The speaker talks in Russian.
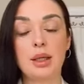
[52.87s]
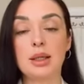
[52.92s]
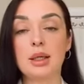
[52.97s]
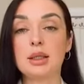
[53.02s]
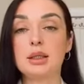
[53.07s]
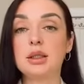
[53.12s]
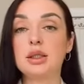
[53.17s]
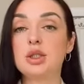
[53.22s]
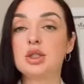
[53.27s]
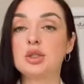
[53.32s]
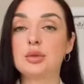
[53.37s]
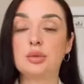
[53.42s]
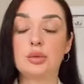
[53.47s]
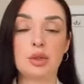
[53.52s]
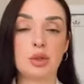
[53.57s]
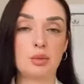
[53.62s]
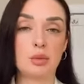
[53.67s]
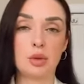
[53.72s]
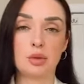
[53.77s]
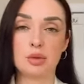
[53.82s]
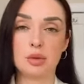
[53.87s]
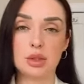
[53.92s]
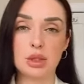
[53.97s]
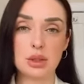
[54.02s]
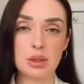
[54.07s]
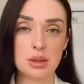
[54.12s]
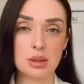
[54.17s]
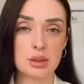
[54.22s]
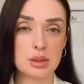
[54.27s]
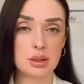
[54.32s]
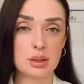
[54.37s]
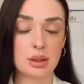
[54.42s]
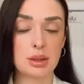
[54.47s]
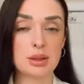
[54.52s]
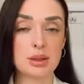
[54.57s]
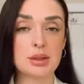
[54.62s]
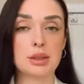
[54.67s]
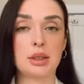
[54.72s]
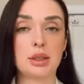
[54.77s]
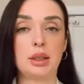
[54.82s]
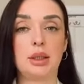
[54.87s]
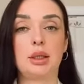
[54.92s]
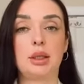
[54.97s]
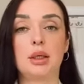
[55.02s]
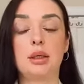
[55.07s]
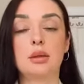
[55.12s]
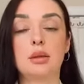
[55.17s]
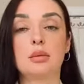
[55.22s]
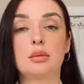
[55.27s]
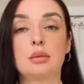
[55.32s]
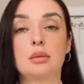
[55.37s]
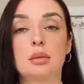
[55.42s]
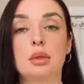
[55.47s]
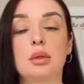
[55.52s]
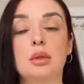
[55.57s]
И я ничего не могу делать, если я